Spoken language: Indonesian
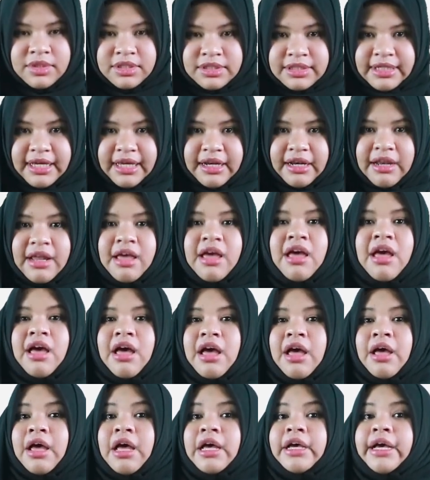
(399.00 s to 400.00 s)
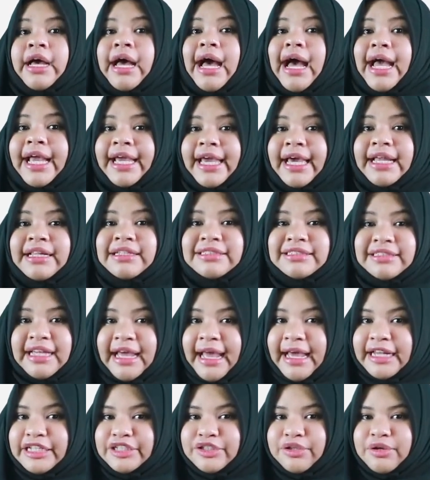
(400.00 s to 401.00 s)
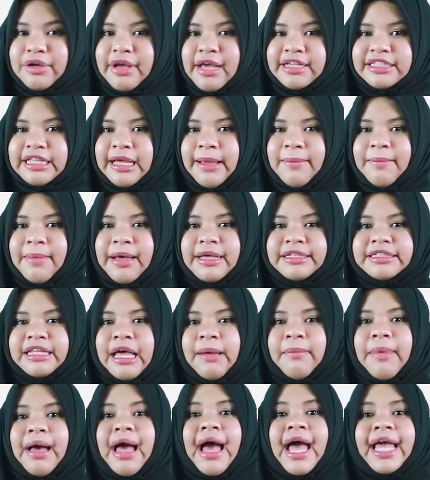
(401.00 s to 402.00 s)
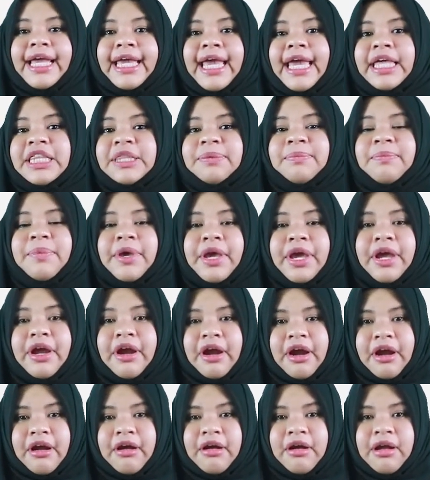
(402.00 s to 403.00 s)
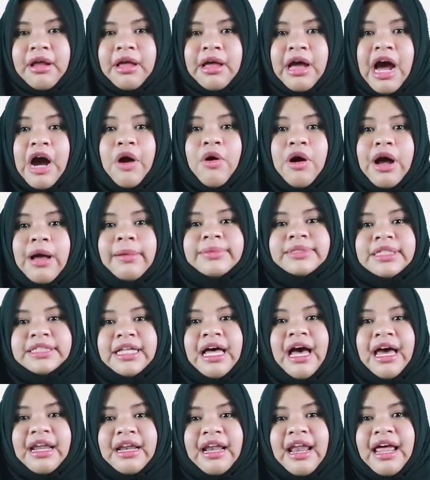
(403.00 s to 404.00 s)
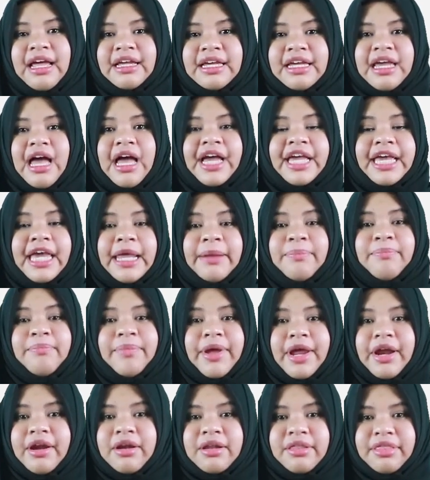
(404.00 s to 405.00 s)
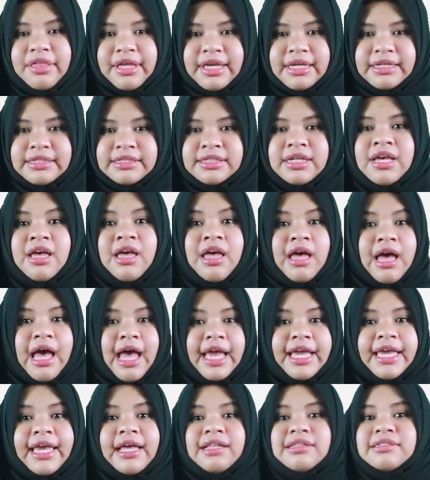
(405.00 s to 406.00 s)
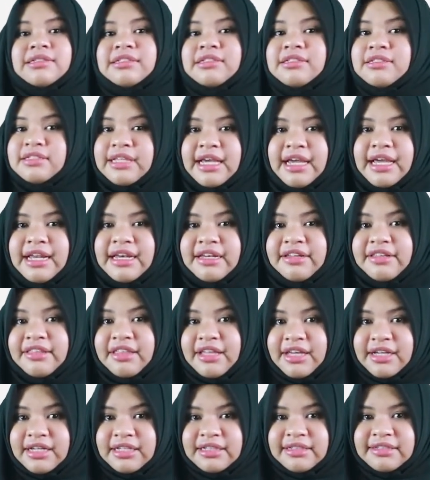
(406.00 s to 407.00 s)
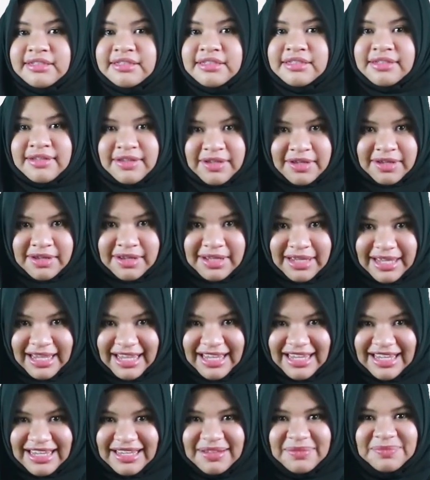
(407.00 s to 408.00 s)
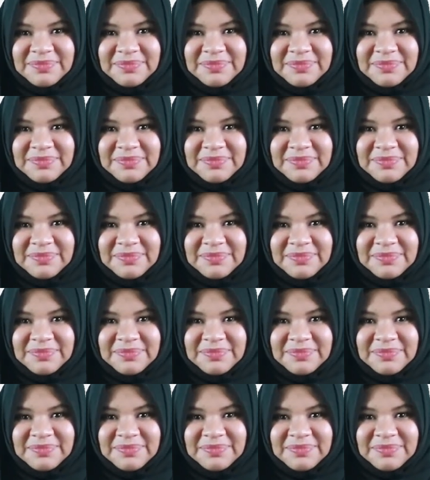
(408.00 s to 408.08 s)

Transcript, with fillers: Stand. I can't stand juga sama sama I can't bear. Aku nggak bisa tahan lagi. I can't bear this. I can't stand this. Oke? Okay?